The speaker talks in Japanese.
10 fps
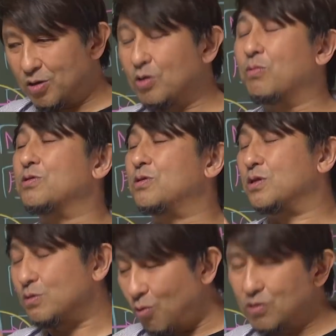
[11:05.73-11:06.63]
とかも
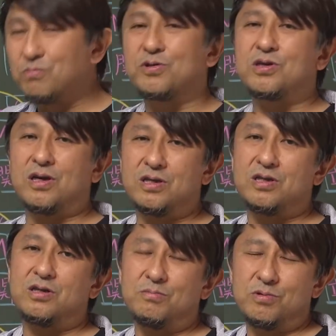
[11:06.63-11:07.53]
すごく難しい
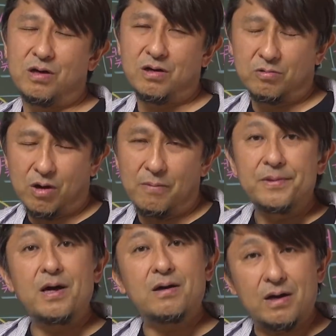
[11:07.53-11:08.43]
新聞学科とか。
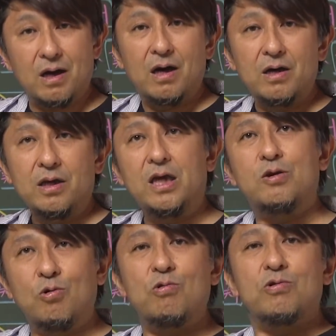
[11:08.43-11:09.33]
だから、
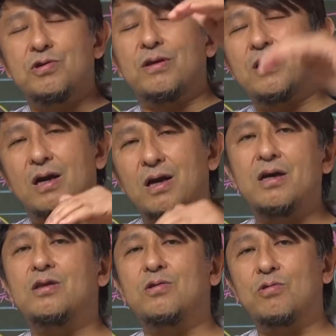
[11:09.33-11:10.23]
イコールにはなら
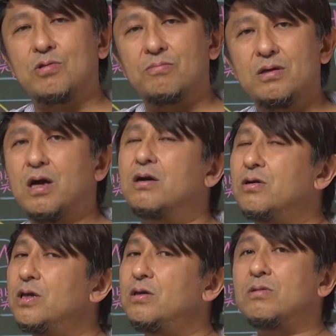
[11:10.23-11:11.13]
ないってこと。
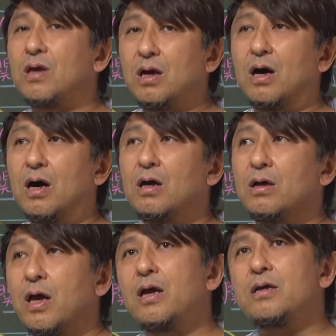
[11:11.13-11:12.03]
逆に言ったら、
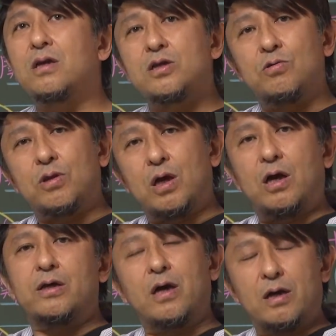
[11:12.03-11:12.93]
偏差値の
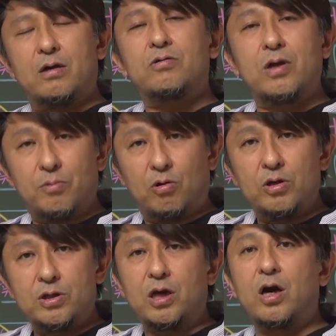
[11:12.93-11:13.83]
高い大学でも
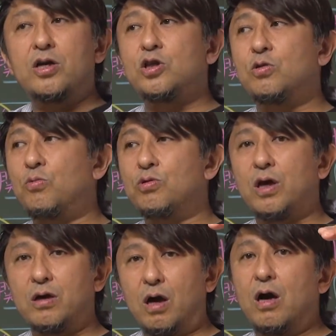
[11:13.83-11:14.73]
世界史の問
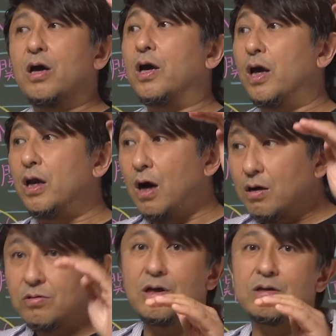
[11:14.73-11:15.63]
題がえ
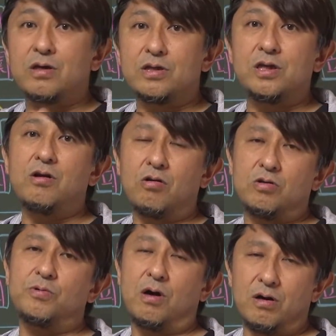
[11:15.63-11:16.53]
らく優しい
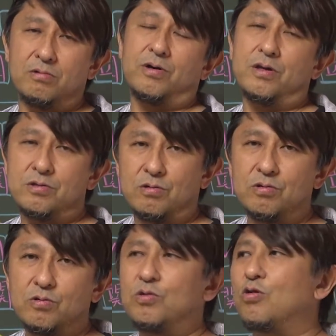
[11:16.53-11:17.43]
学部があるわけですよ。
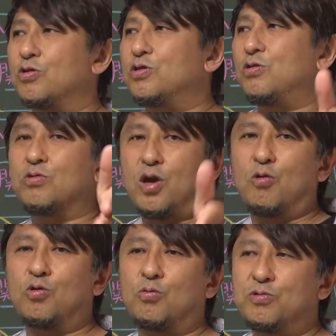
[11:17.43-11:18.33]
そんなの知ってるの慶
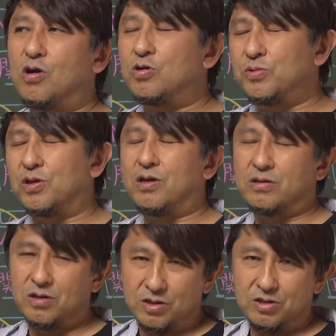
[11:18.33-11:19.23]
応の文学部なんて優
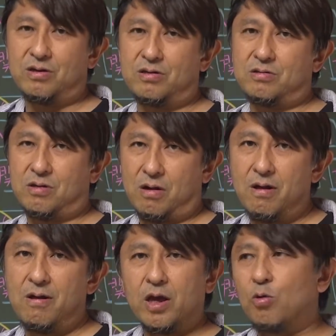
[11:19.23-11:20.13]
しいじゃないですか。
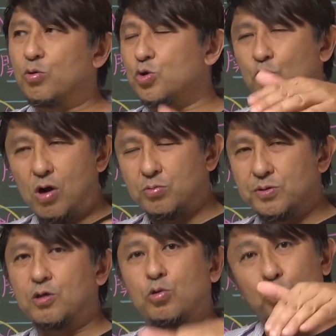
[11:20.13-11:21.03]
慶応の小学部
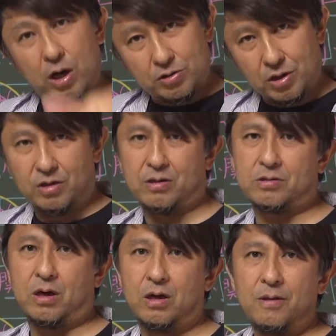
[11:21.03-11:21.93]
だって取れるじゃないで
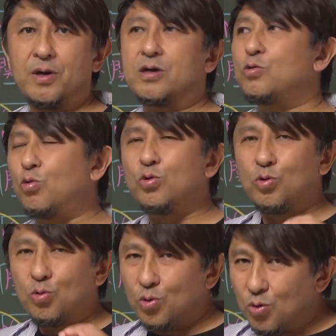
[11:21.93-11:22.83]
すか。だからそこの
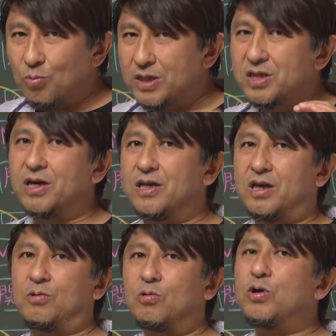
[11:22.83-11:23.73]
ところを間違えなきゃい
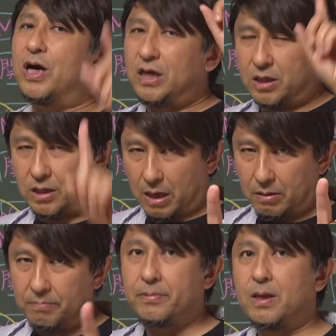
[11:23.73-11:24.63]
けない。これが1点。
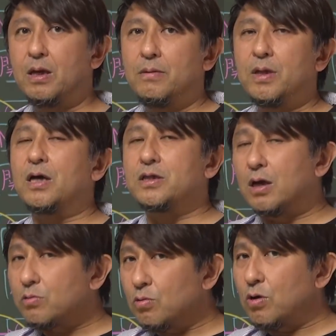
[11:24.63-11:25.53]
だから
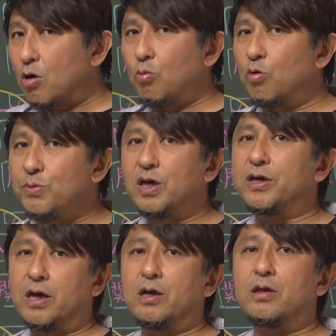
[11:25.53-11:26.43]
ちゃんと過去問を見な
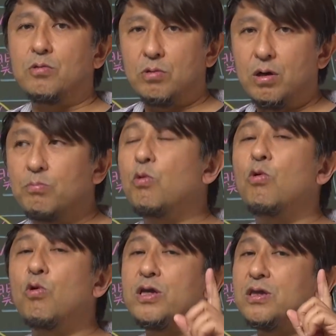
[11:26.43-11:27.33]
きゃいけないってことね。
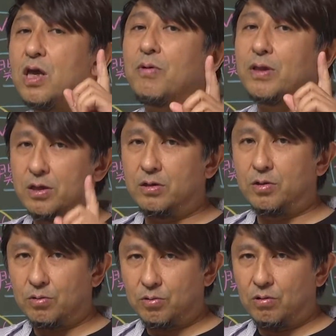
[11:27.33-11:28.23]
もう一点は何か
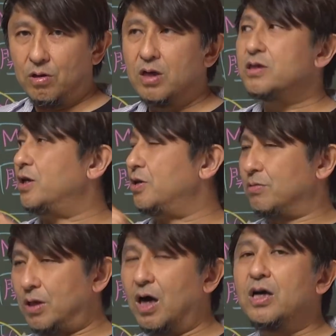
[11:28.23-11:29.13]
というと、さっき
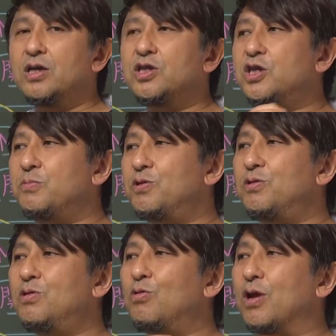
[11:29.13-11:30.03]
言った自
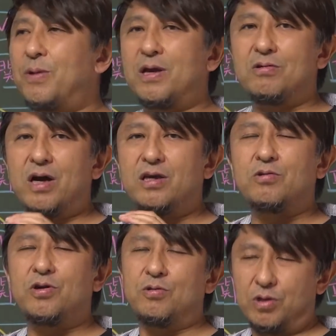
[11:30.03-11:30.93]
分のレベルが
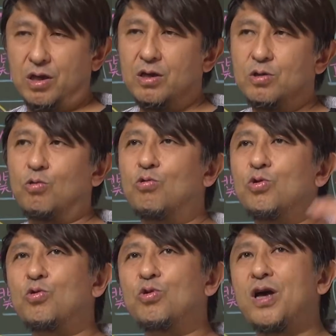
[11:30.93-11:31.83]
低いのに、どこ
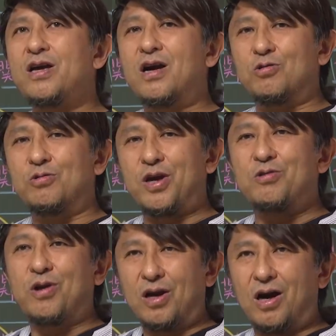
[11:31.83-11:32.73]
どこ大学受け
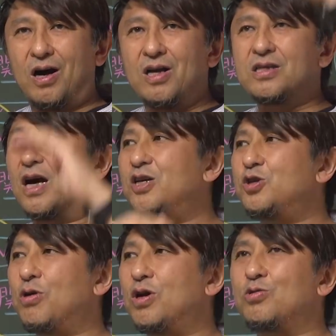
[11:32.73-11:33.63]
るから、最
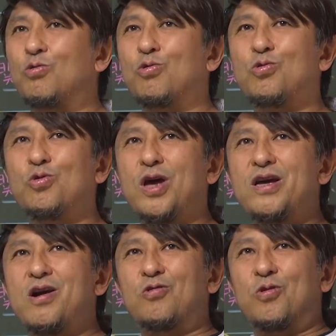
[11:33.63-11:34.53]
初からどこどこ
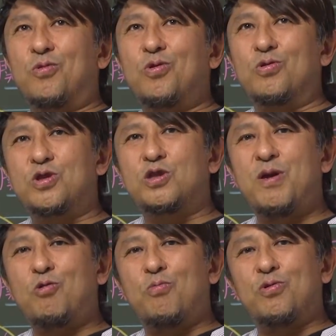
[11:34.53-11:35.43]
大学のものを詰
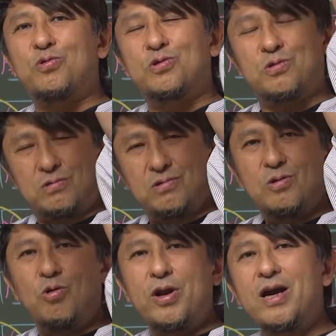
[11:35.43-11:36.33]
め込もうとする。
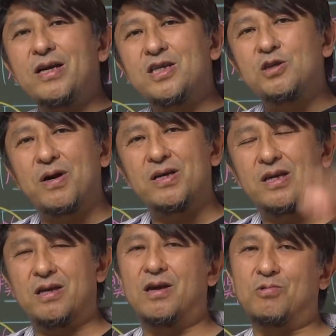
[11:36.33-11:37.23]
これが一番い
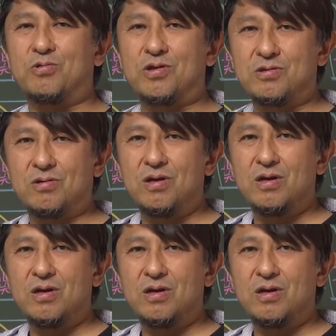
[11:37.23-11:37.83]
けないことですよ。